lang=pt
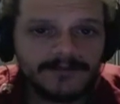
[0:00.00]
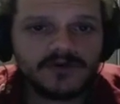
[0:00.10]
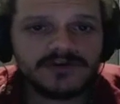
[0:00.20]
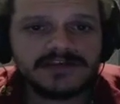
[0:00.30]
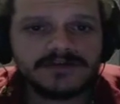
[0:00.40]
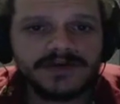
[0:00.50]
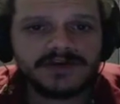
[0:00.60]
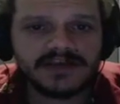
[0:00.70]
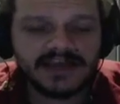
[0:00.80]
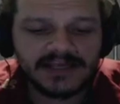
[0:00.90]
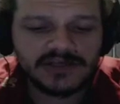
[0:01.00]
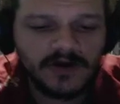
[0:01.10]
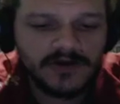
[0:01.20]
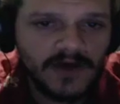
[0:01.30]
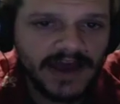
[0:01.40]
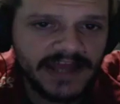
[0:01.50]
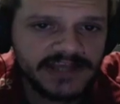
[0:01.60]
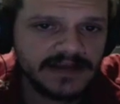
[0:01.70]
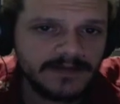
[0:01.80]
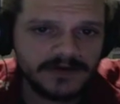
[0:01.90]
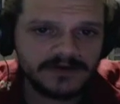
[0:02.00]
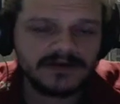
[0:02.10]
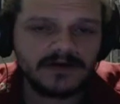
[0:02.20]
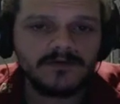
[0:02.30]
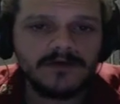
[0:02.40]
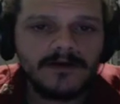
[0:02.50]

Todos esses bichos aqui, eles correm no red né, mano? Então,